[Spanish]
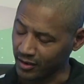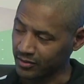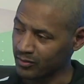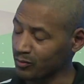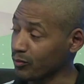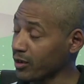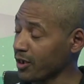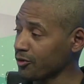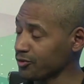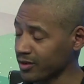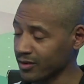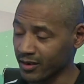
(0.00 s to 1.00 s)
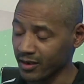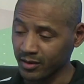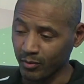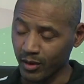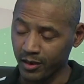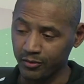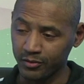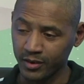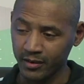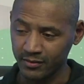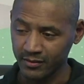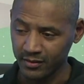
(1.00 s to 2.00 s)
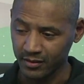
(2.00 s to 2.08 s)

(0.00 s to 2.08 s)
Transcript: ex, buenas noches, gracias por la nota.